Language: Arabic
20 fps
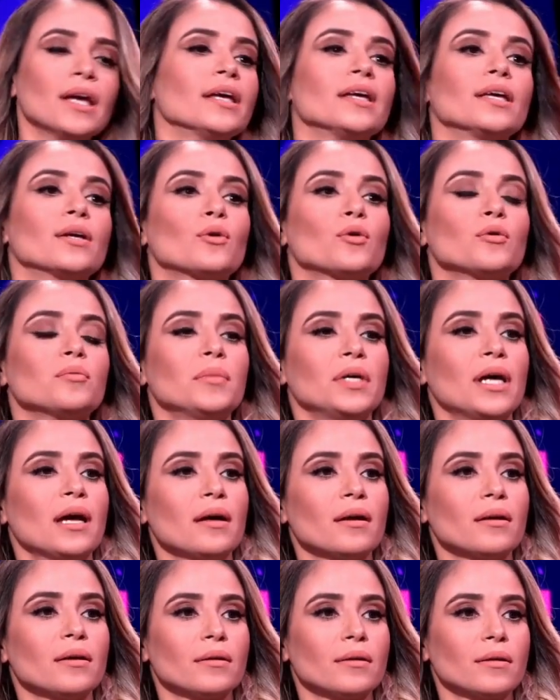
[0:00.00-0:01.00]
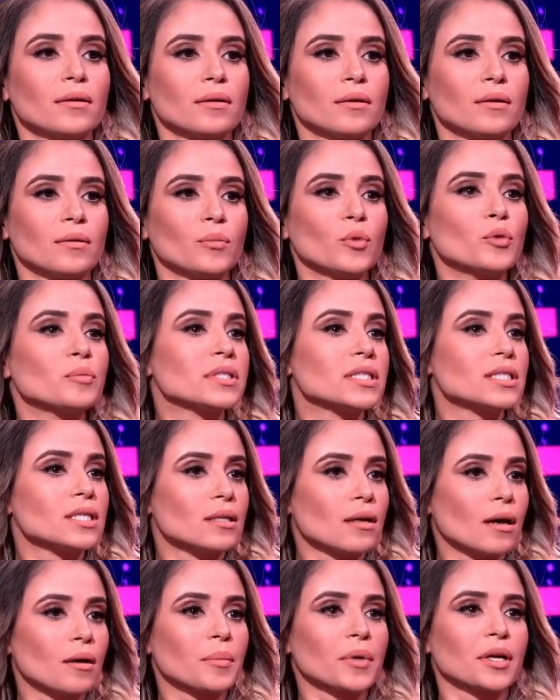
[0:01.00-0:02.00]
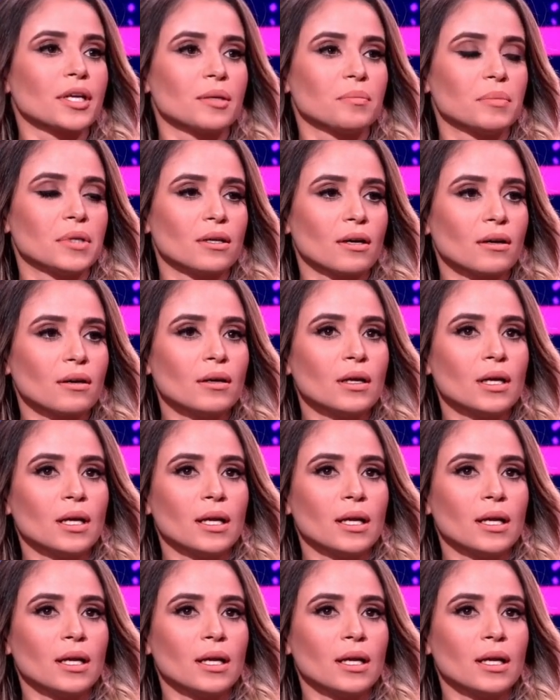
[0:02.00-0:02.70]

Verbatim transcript: يكون معاه آه، ممثله مغربيه